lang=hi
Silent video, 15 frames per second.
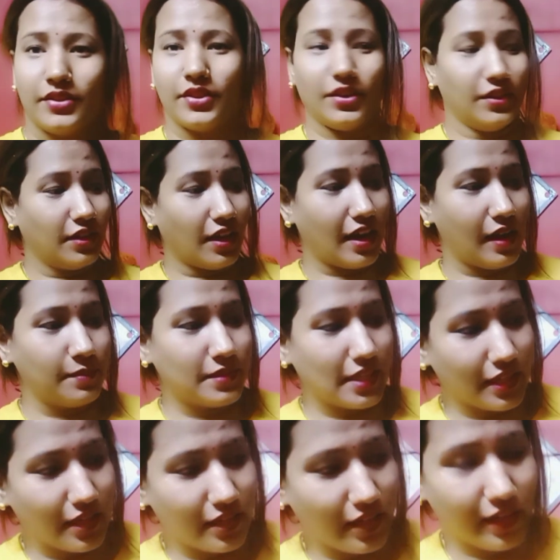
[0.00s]
आराम
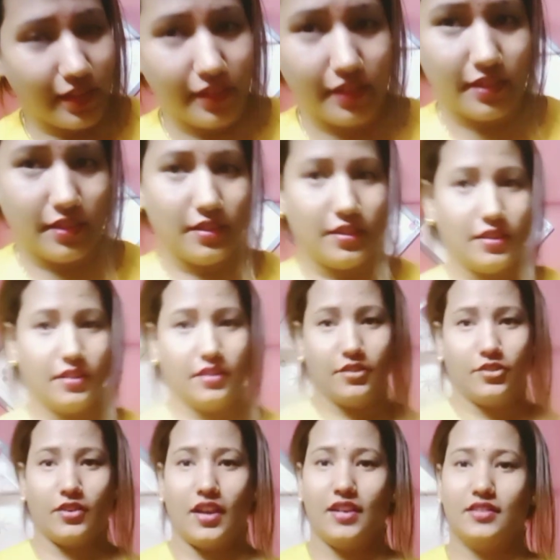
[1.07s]
से गिनना नहीं
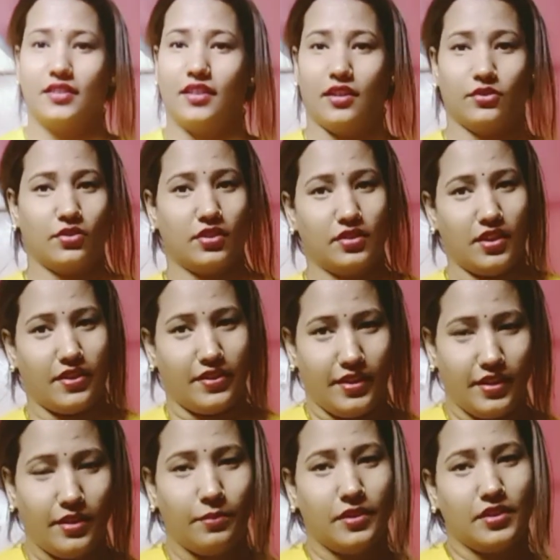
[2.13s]
तो गाइस सिद्धार्थ ऊपर दिया
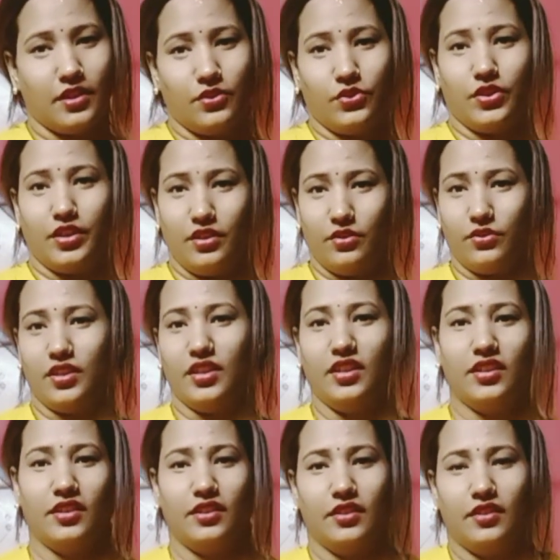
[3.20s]
रेडी अब मैं जा रही हूँ रेडी होने
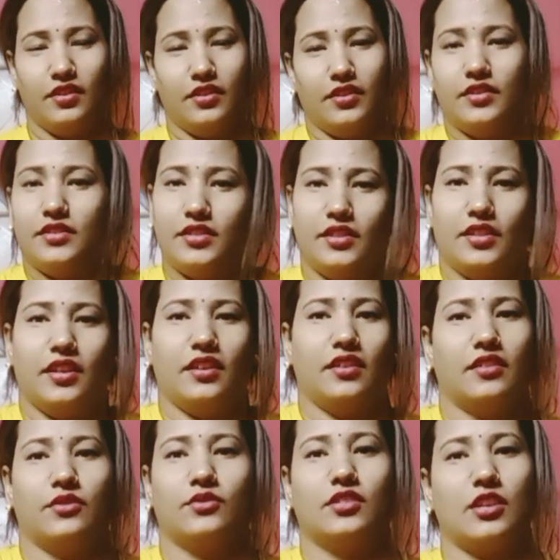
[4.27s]
ठीक है
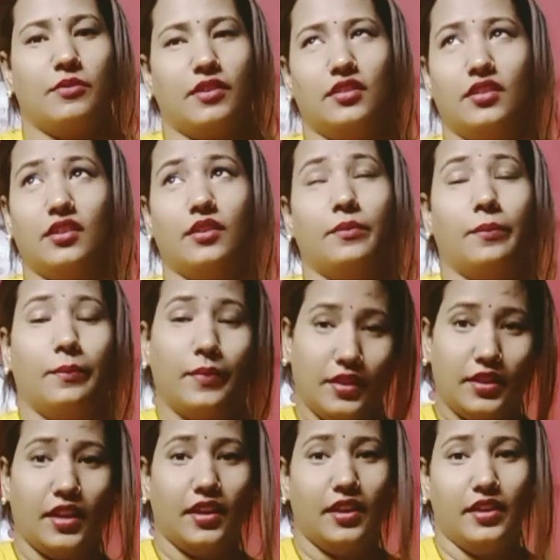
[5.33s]
उसके बाद
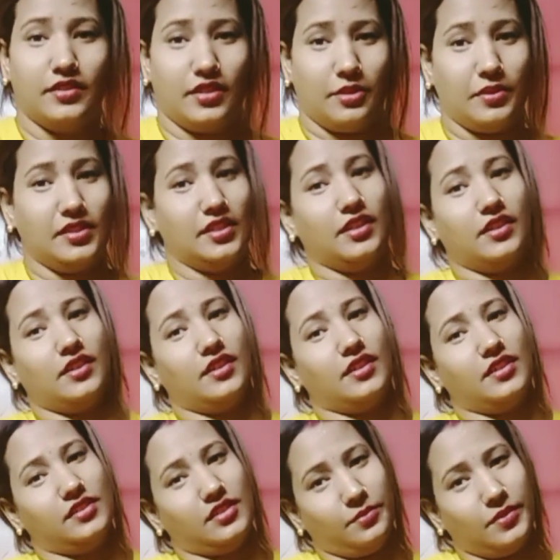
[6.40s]
मिलते हैं शर्मा जी कर रहे हैं
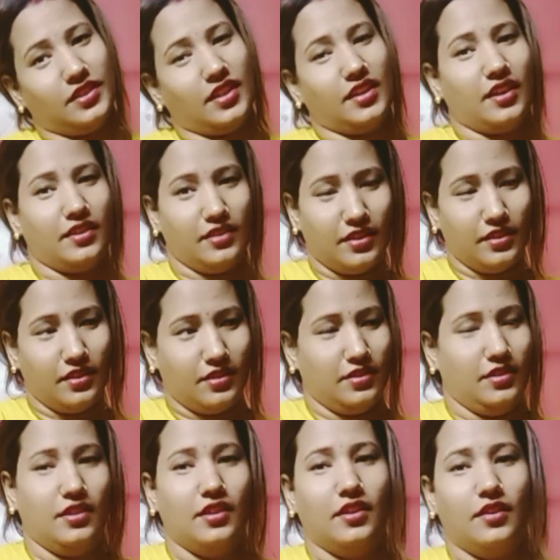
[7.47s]
किचन में तैयारियाँ
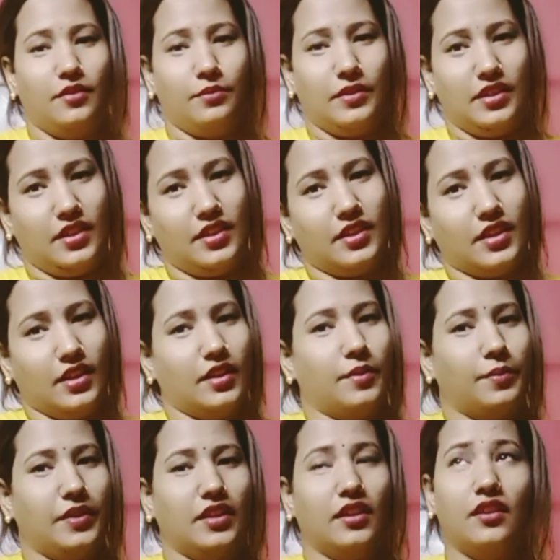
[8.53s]
बना रहे हैं खाना
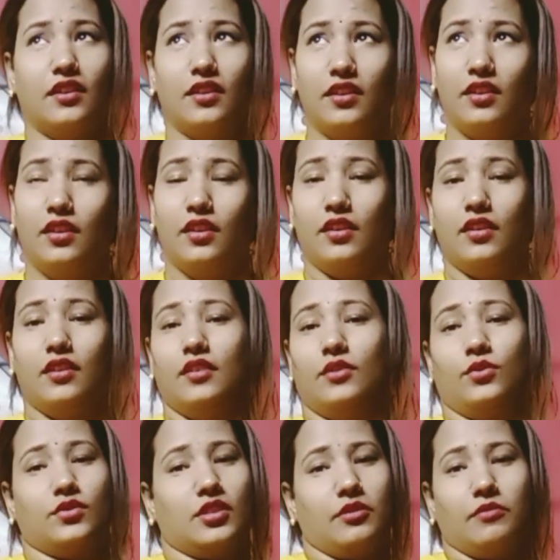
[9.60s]
पीना
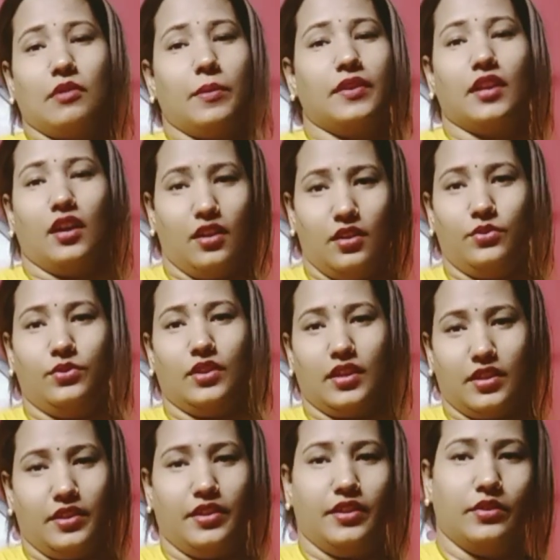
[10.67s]
उसके बाद मैं भी नहा लूँ नहा
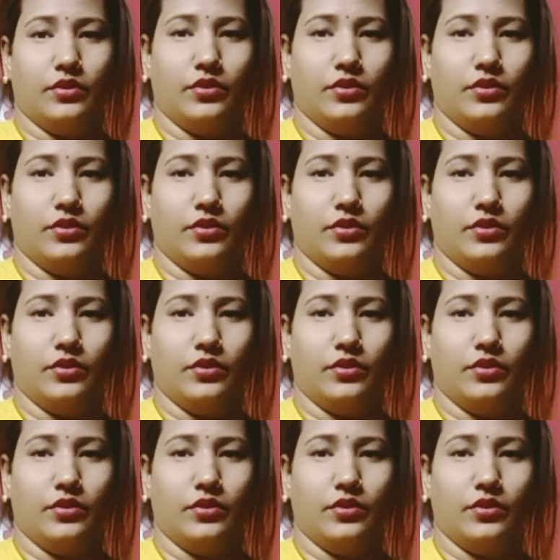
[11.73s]
के रेडी